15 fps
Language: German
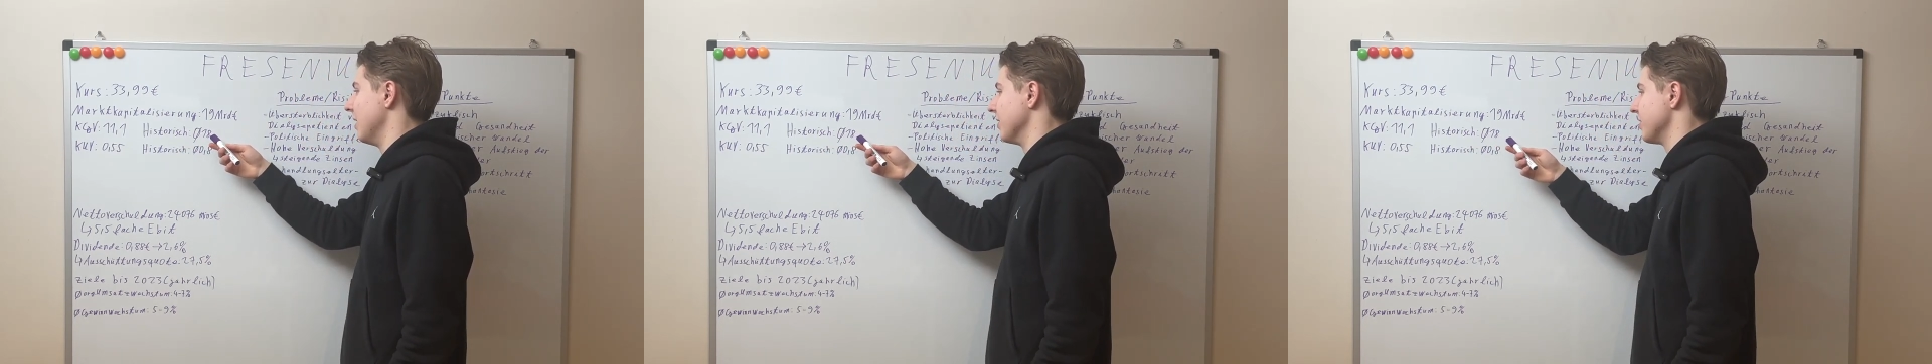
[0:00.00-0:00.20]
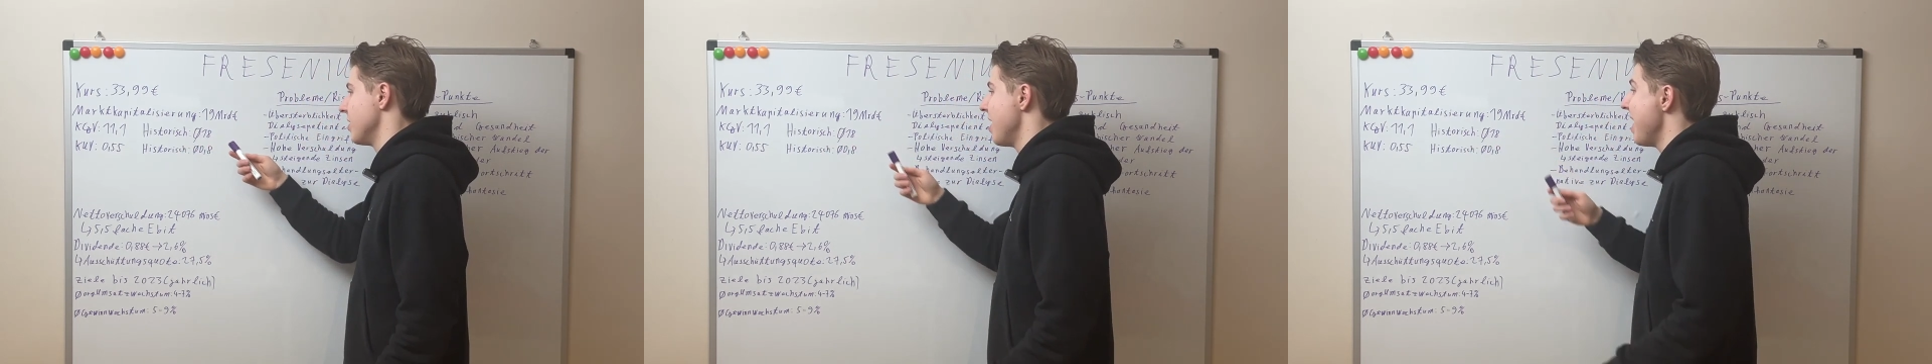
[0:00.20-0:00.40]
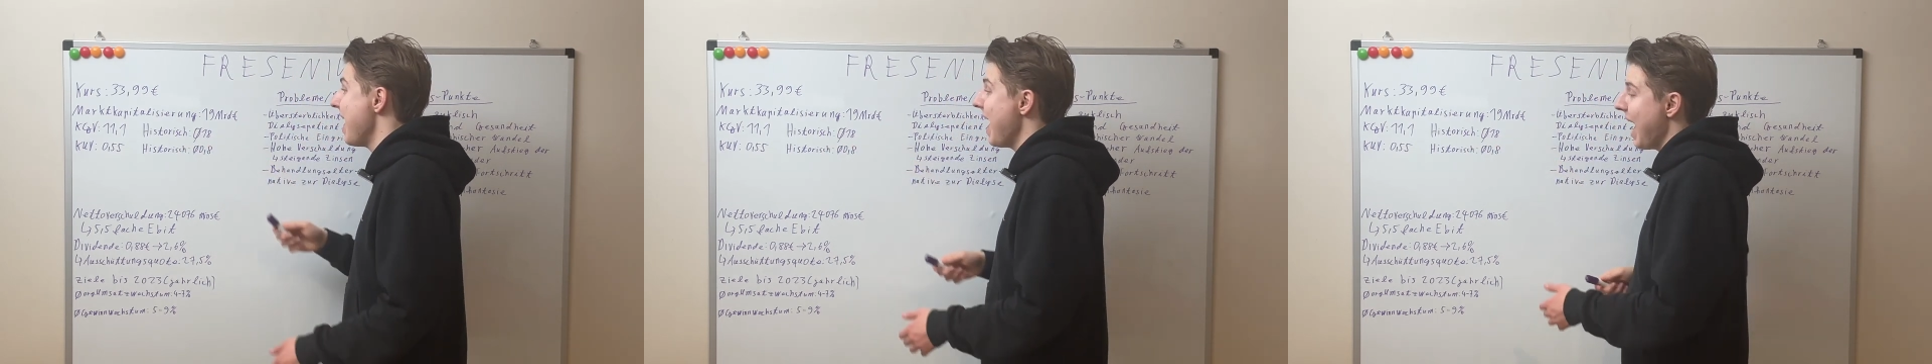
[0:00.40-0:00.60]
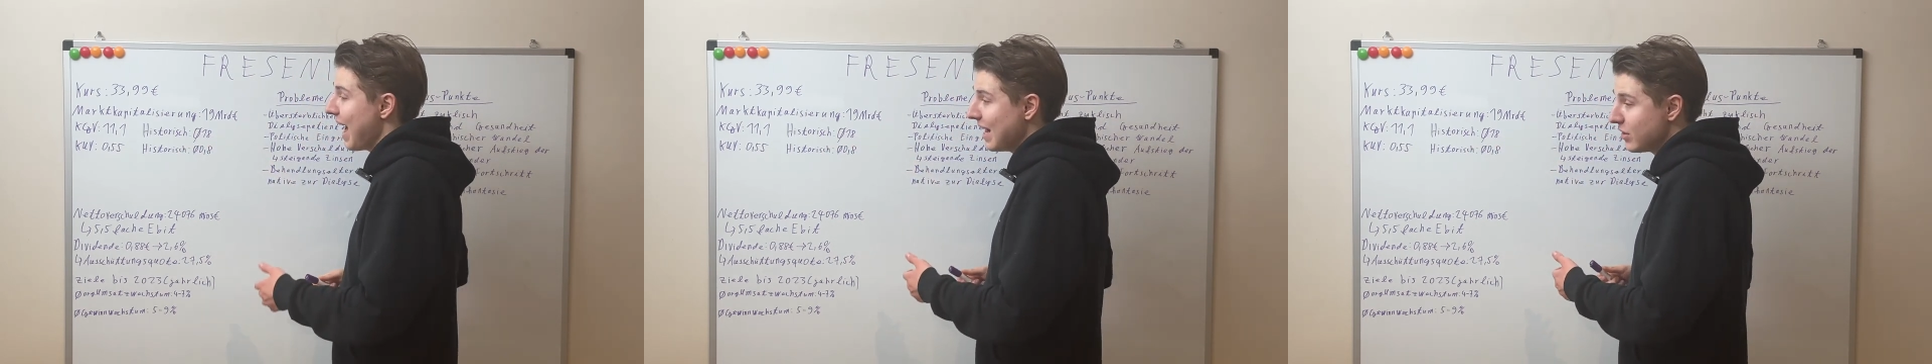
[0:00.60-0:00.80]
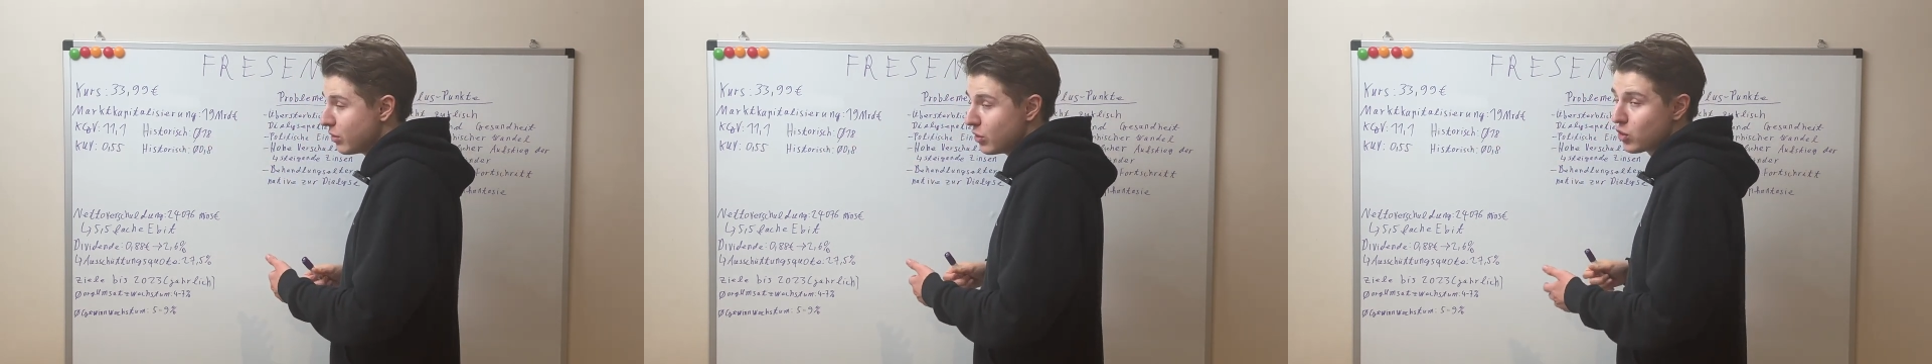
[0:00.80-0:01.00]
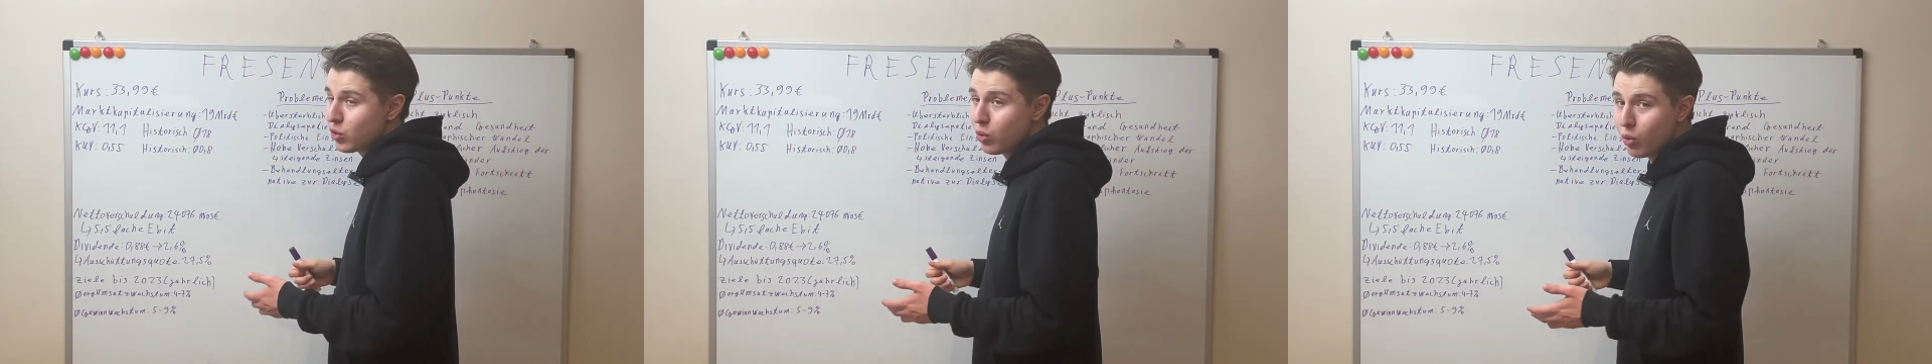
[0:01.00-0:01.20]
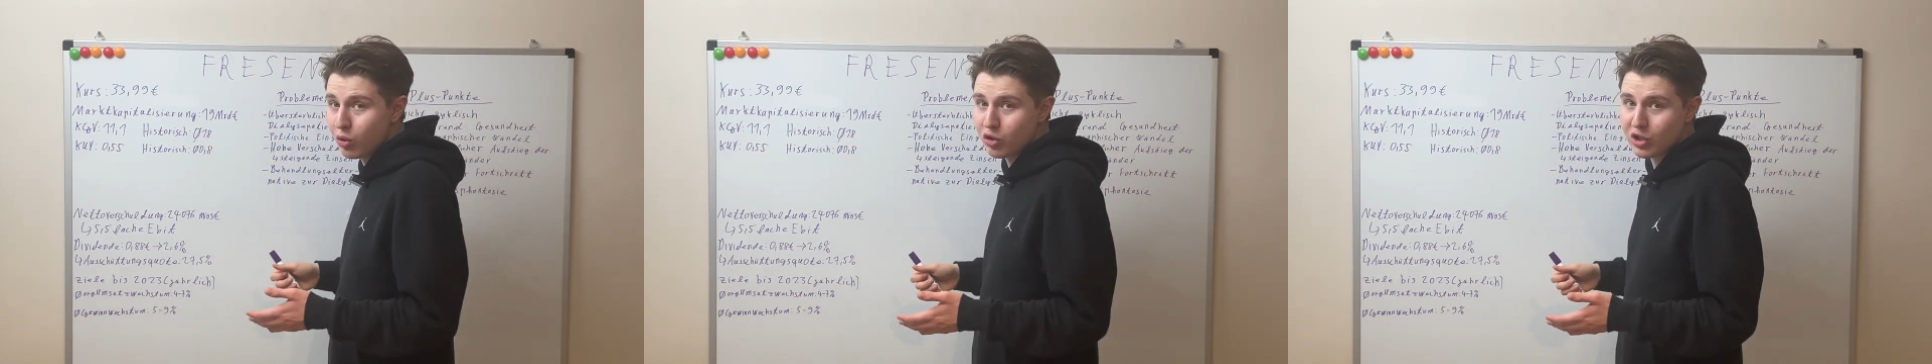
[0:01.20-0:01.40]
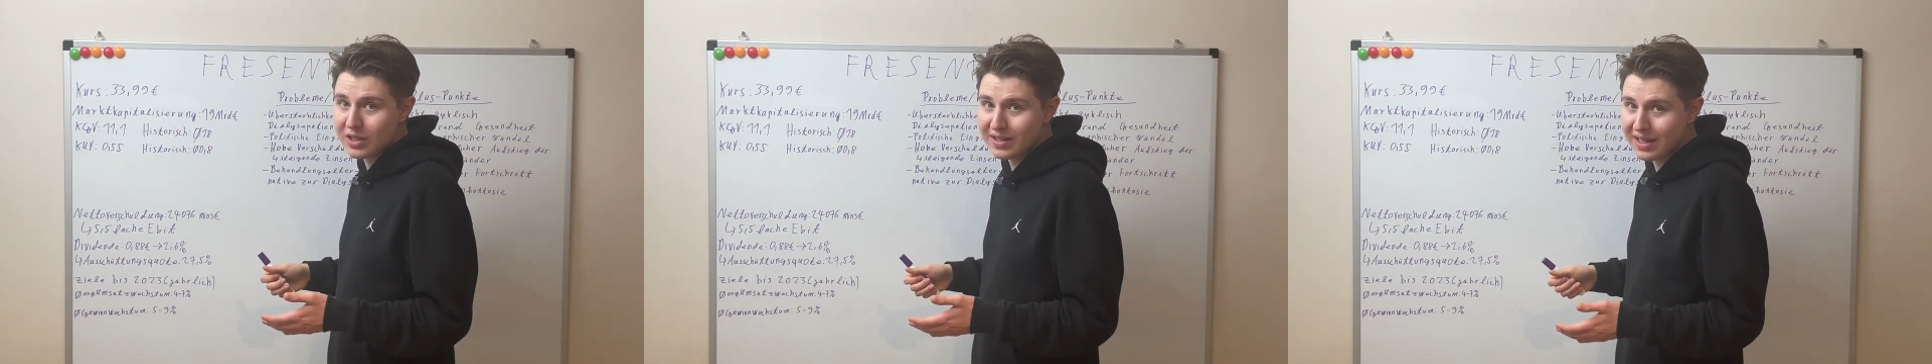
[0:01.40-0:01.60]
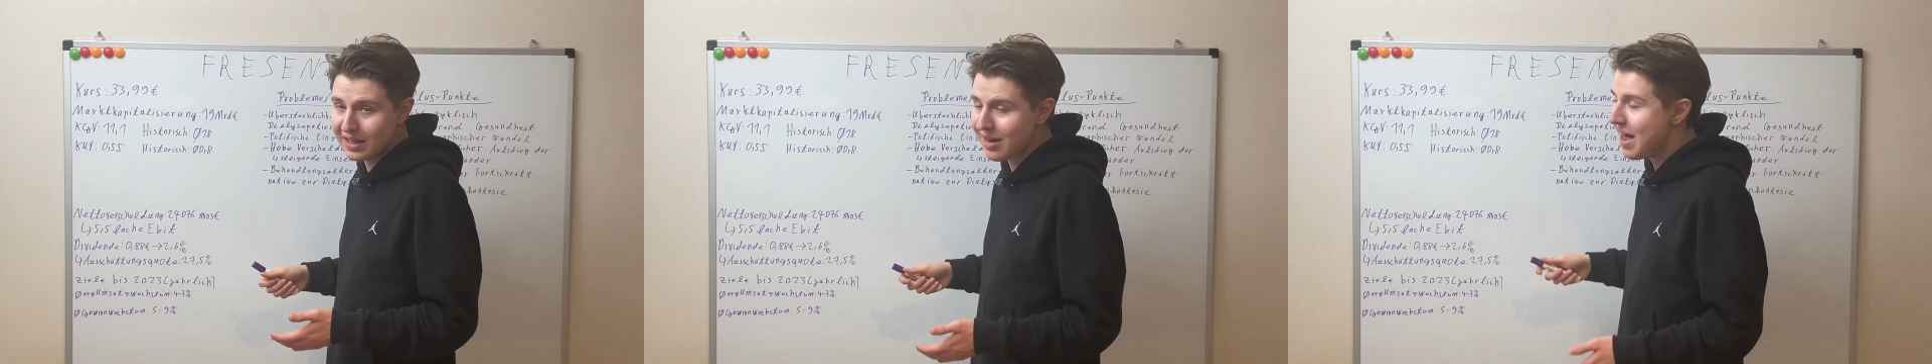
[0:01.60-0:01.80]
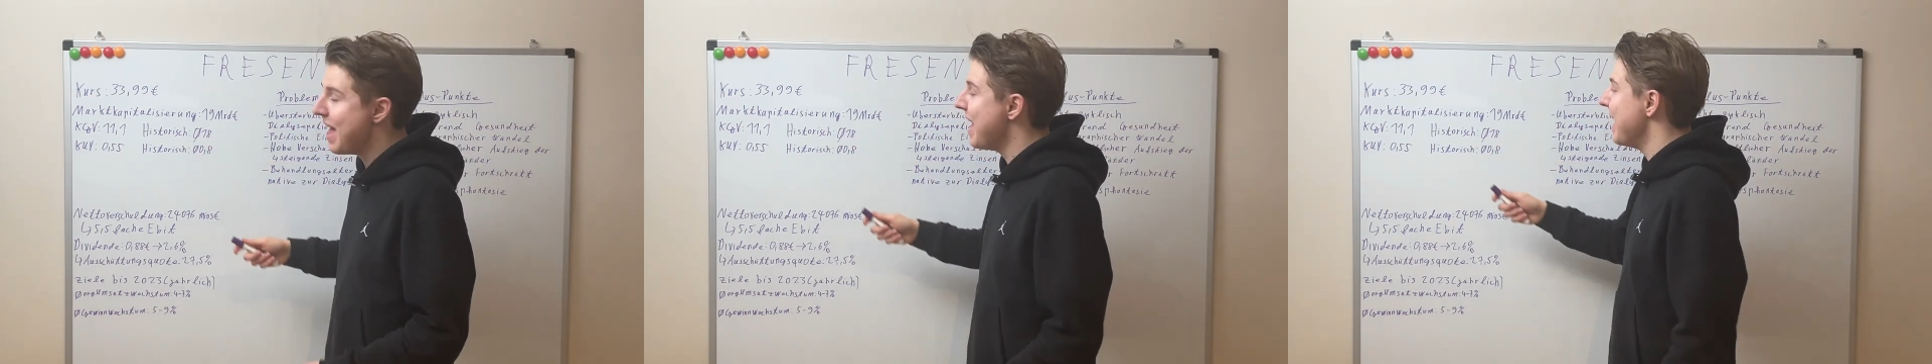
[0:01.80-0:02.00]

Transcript: hat. Also historisch gesehen